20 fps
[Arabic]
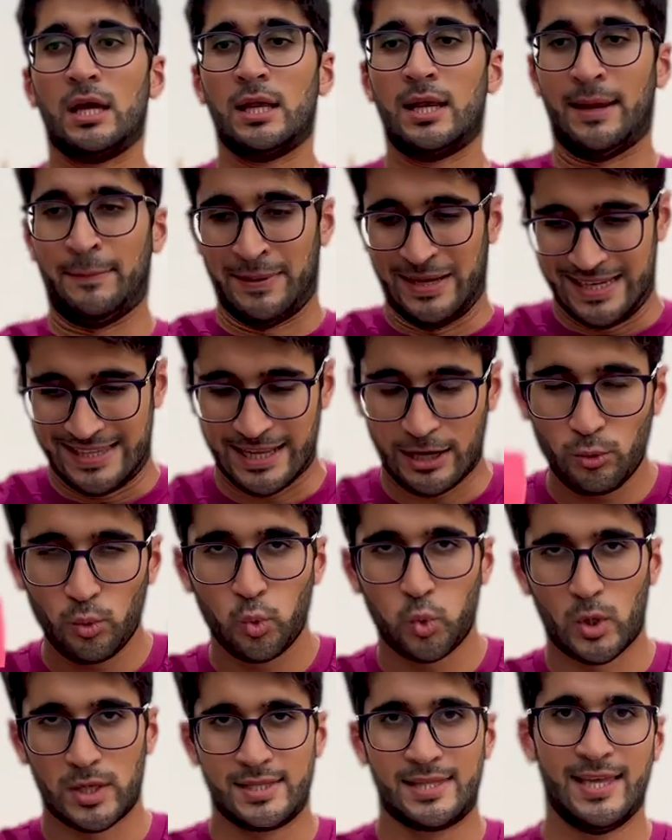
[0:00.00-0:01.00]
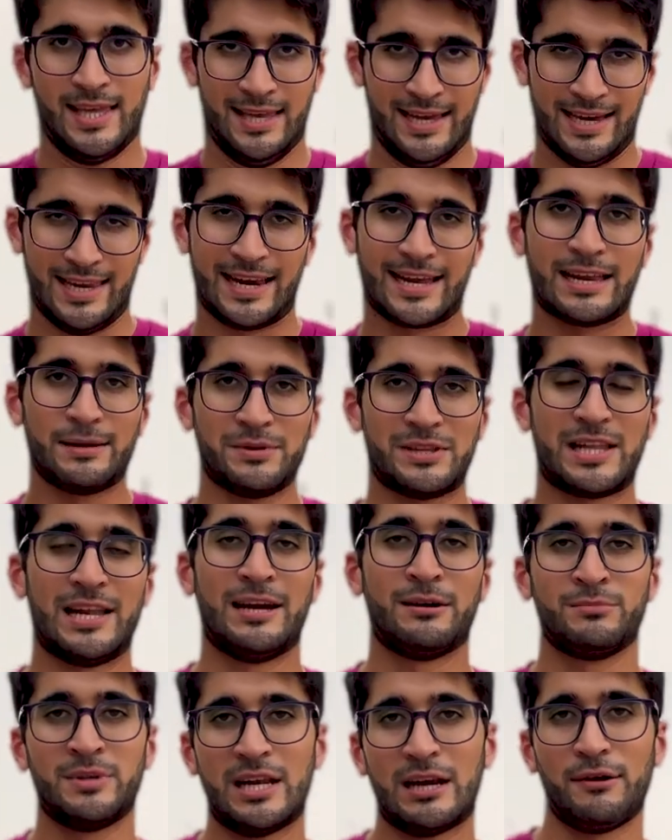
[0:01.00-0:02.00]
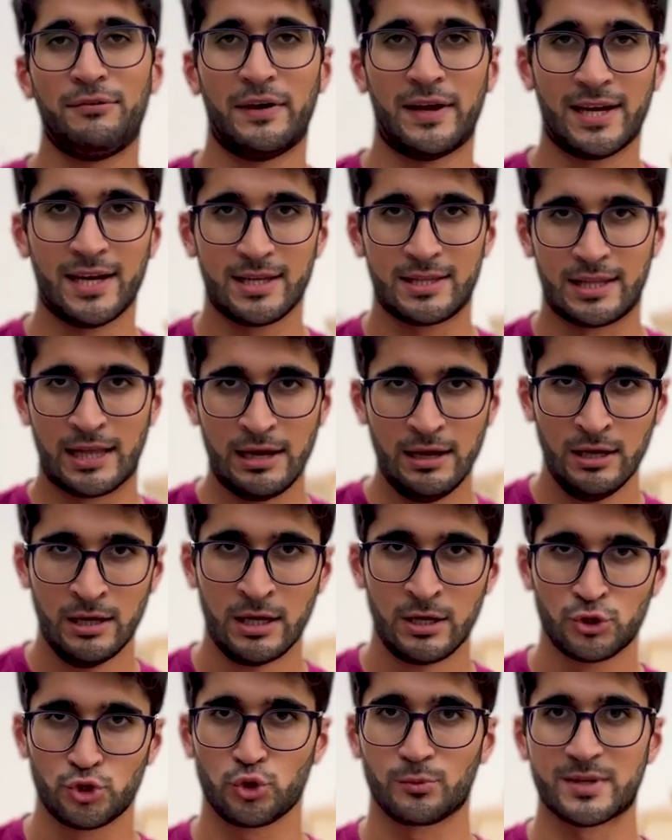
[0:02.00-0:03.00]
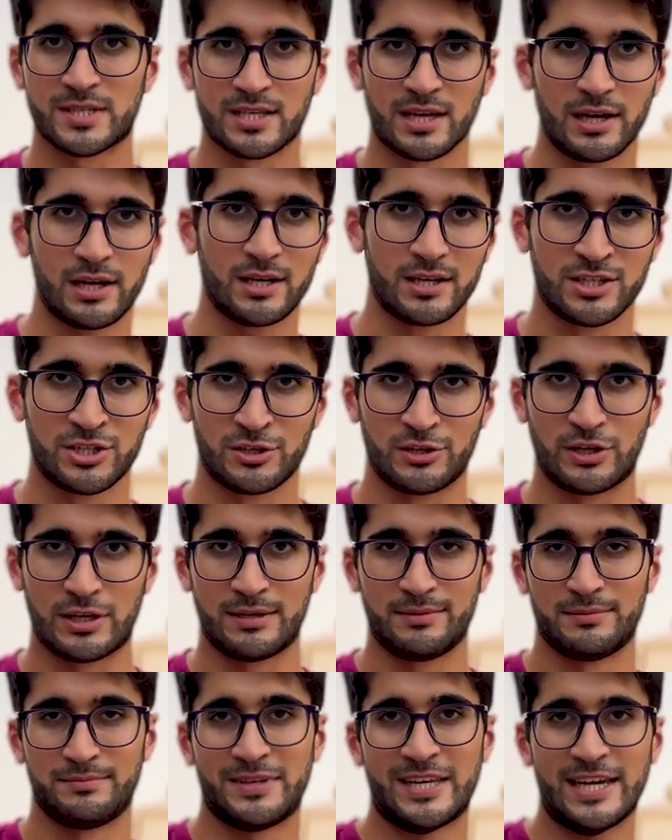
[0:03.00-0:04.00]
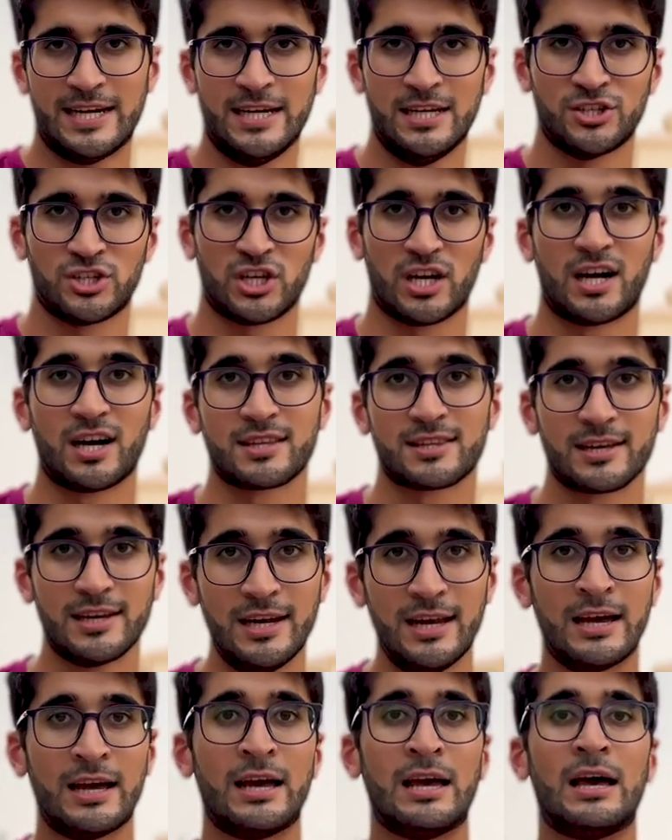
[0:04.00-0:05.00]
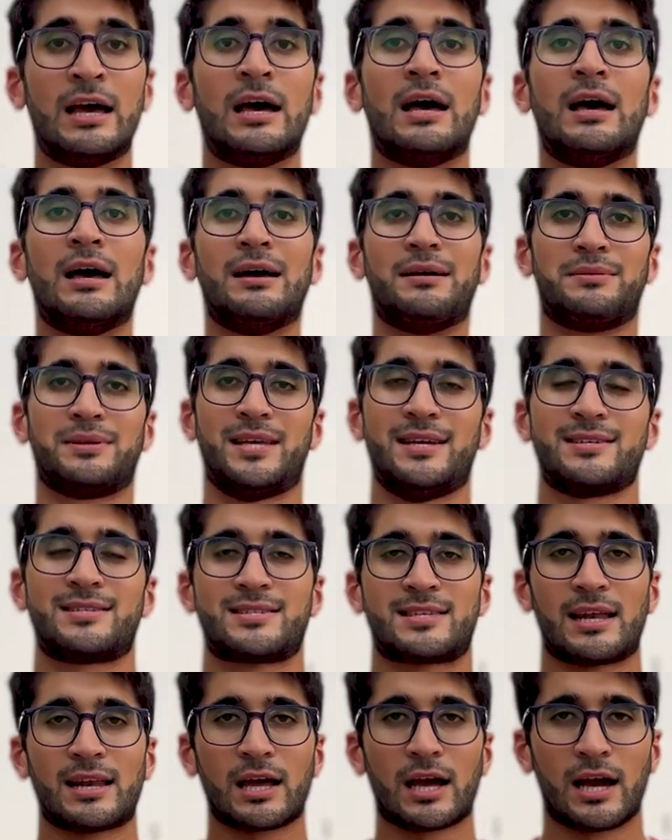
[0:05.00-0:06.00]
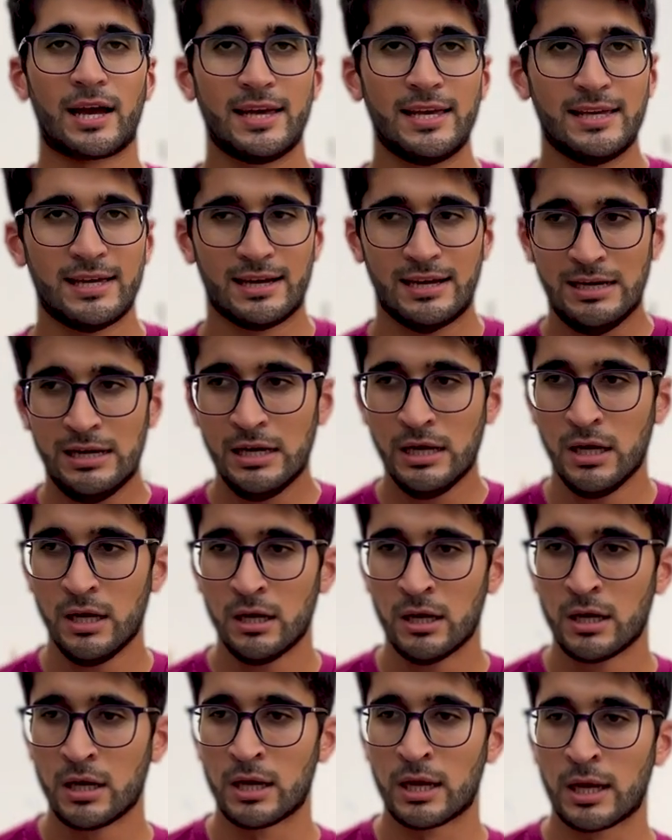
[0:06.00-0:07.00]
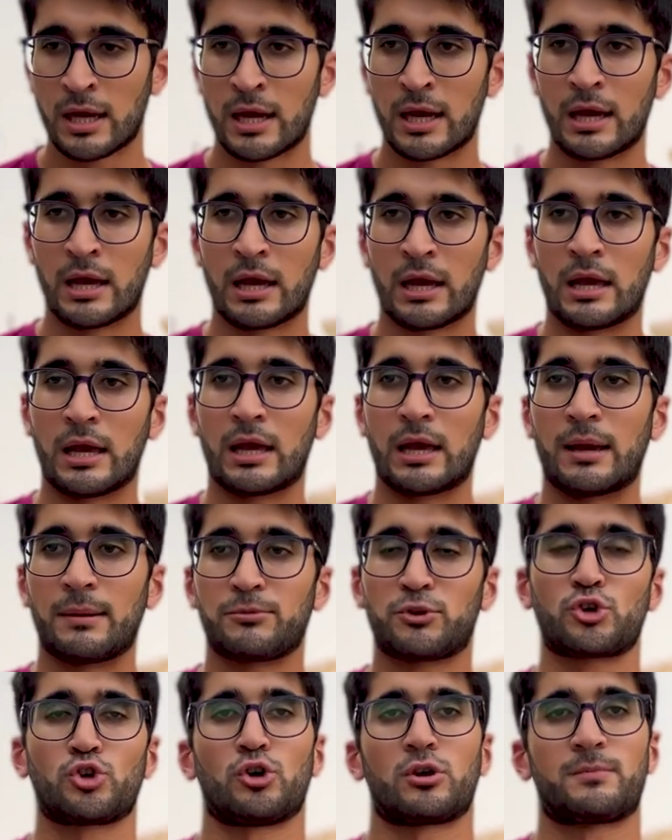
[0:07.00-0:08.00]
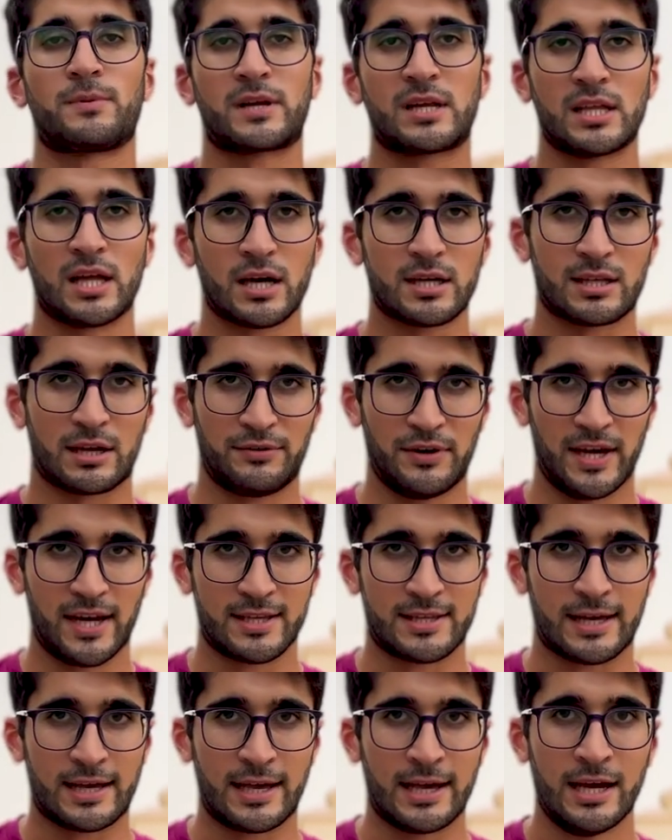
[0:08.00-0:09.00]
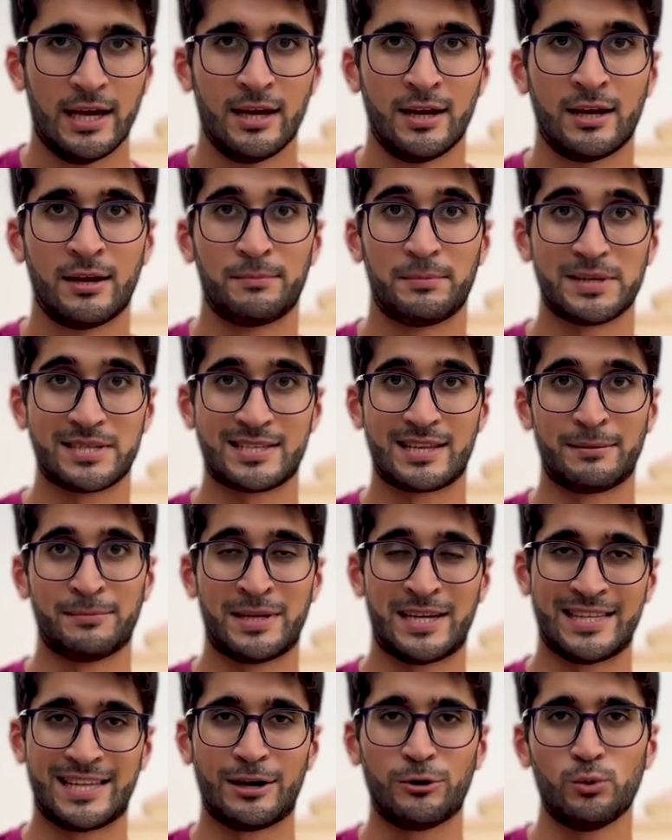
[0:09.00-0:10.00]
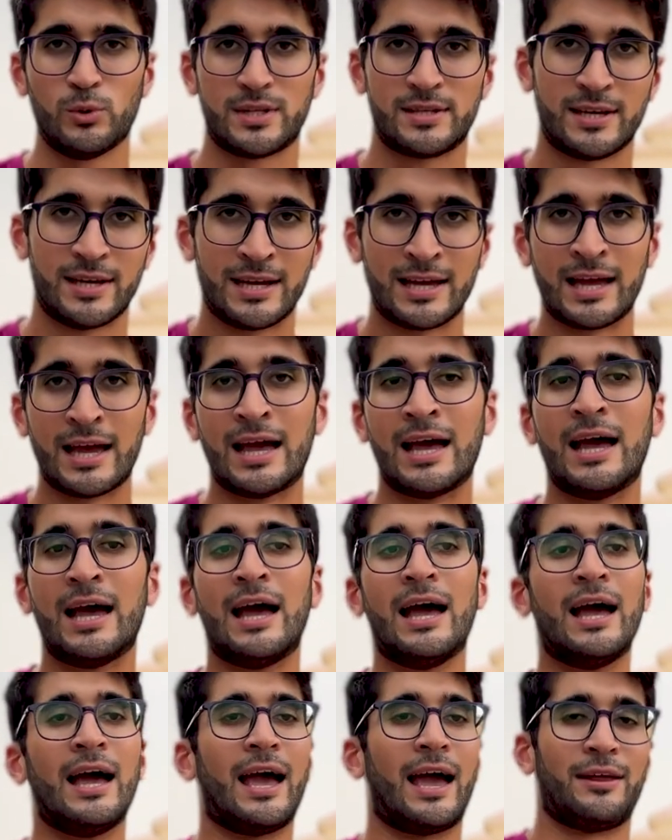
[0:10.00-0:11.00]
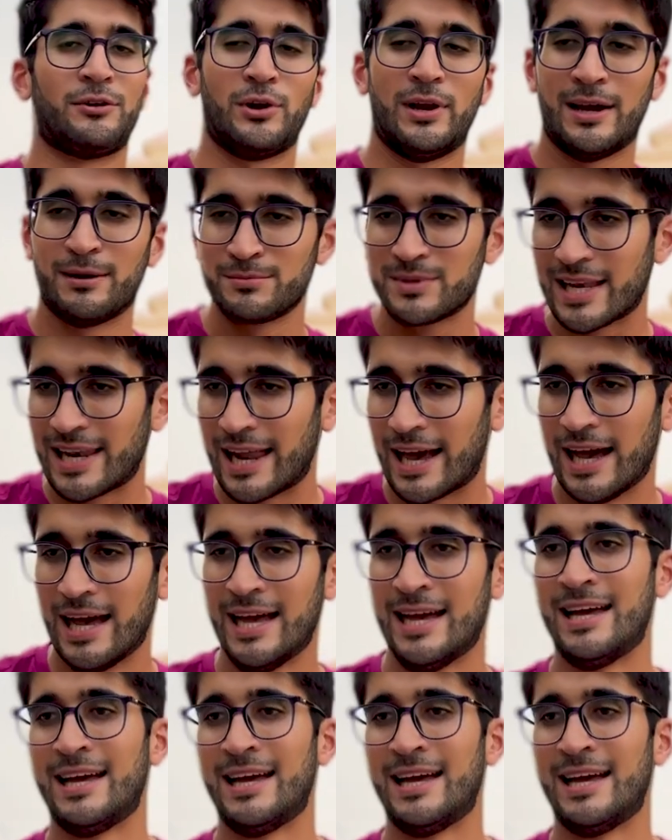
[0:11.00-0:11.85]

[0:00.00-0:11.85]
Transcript: لما نتعود على كلمه الحمد لله في حياتنا شو ما صار اشي منيح اشي عاطل بتحس تلقائيا تشعر بالرضا اكثر في حياتك بس لما نتعود انه الحمد لله